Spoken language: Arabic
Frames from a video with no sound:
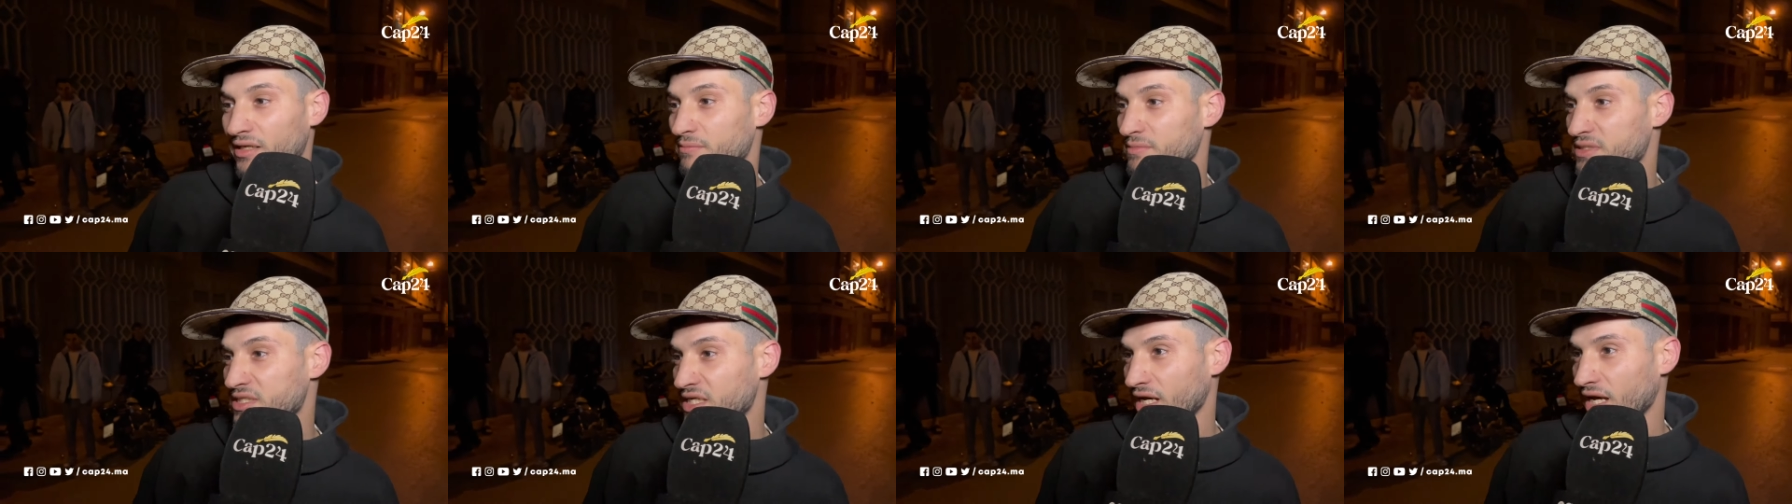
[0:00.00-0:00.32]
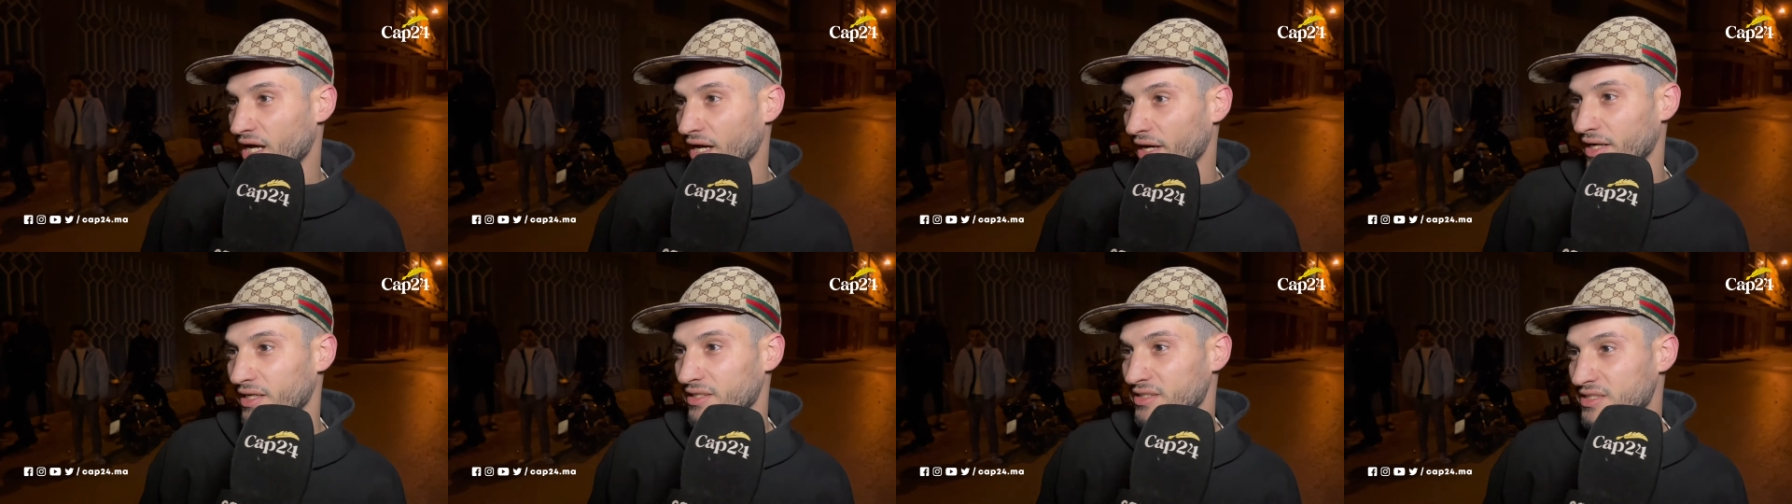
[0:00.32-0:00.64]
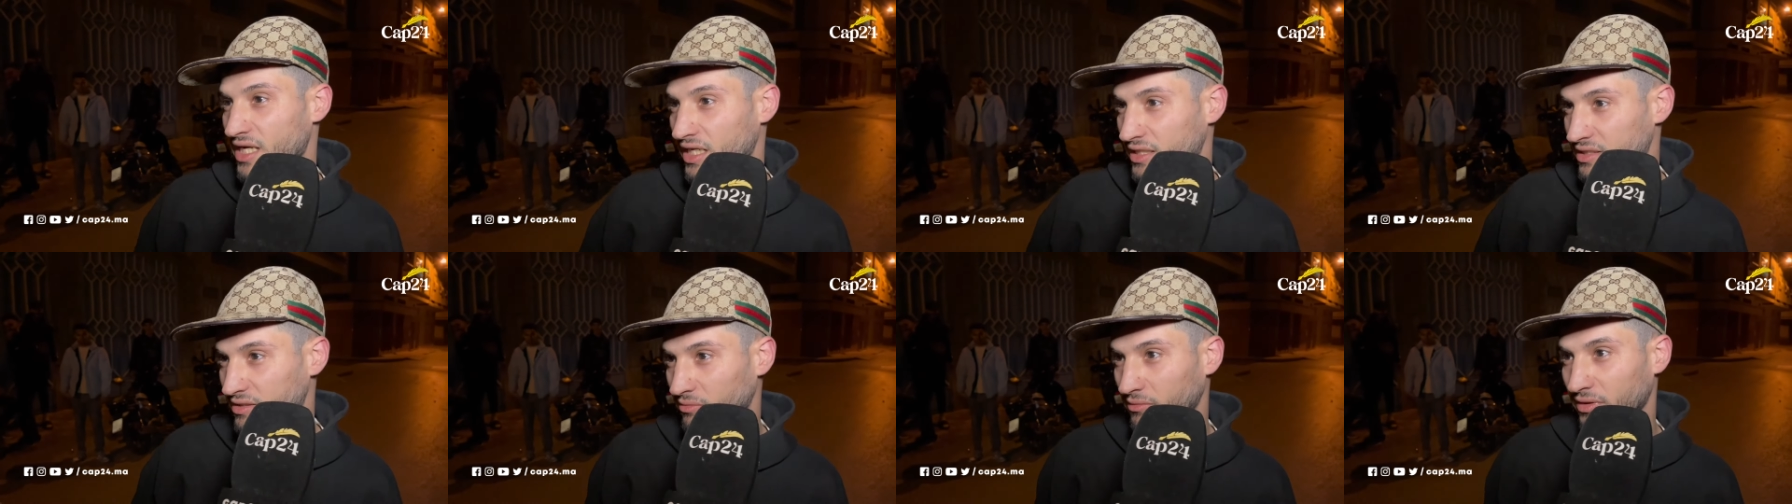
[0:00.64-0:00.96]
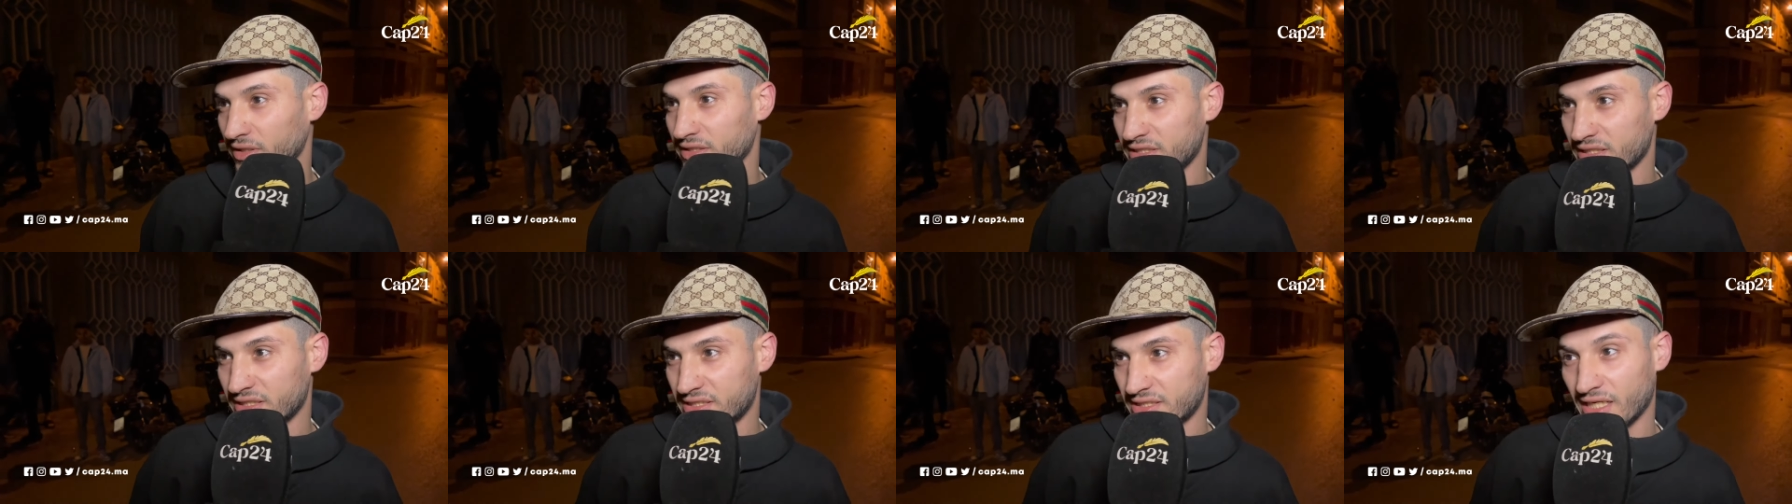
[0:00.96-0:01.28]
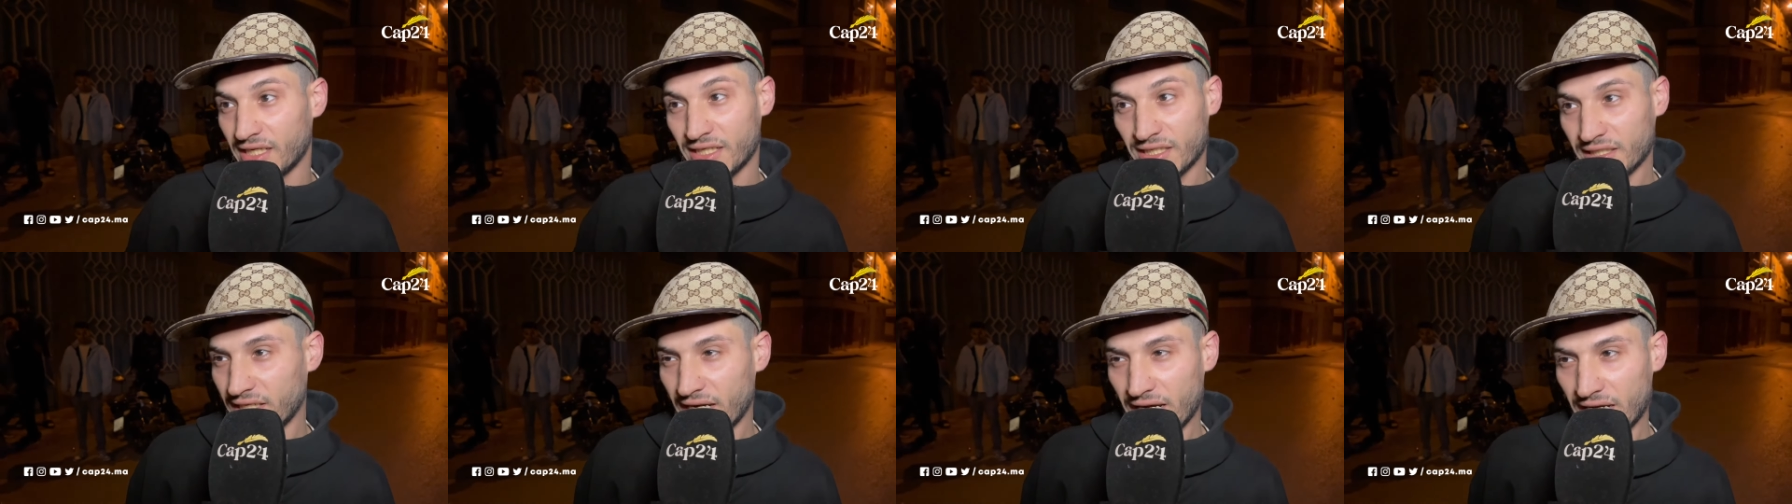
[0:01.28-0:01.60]
مساريز داخل بقيتي
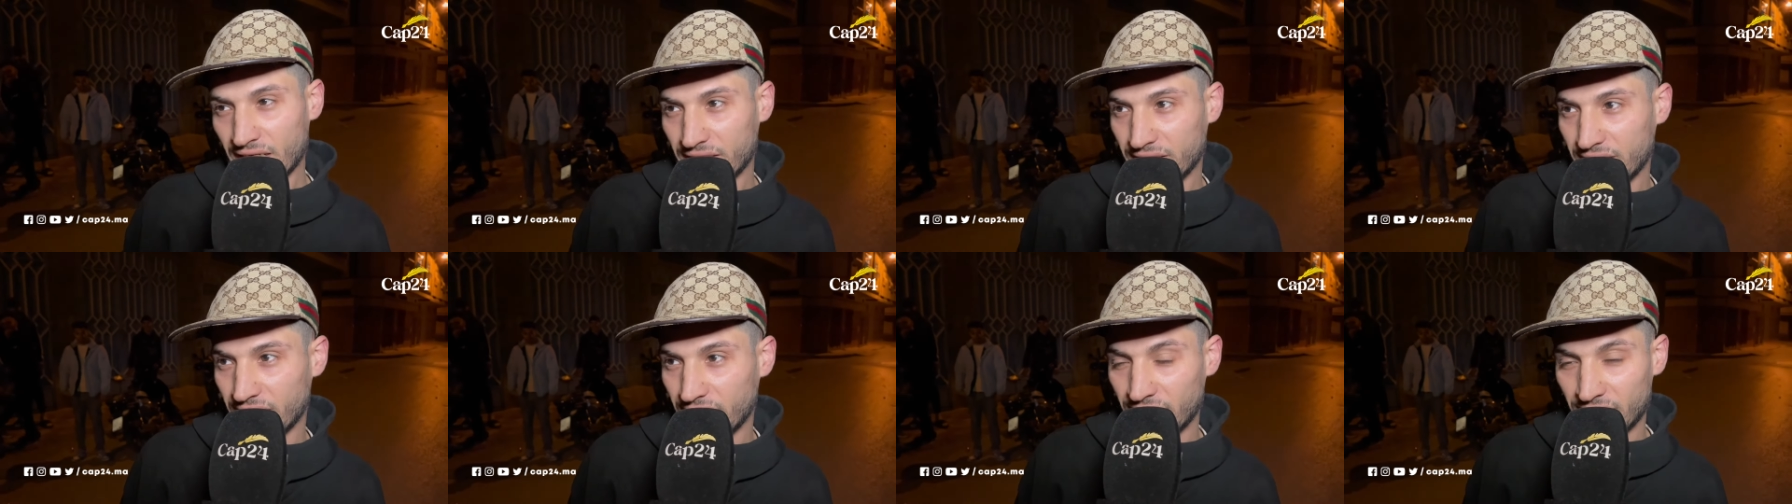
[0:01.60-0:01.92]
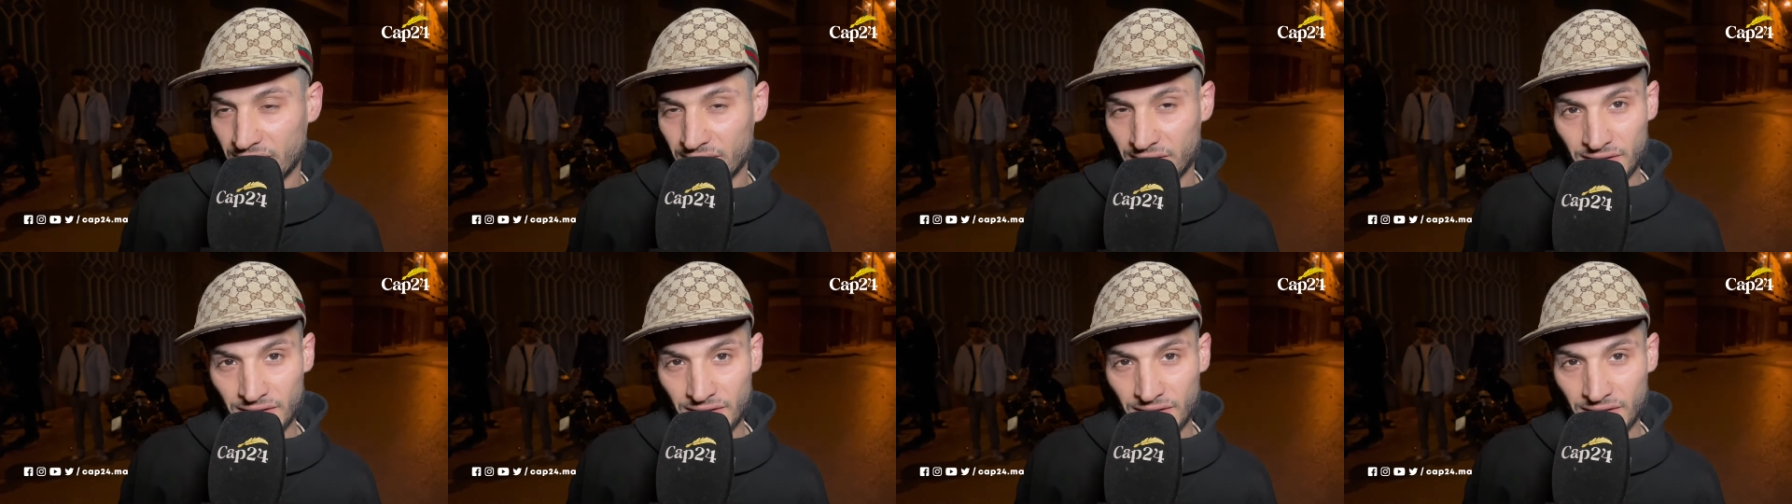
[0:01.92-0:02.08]
ساكن هاني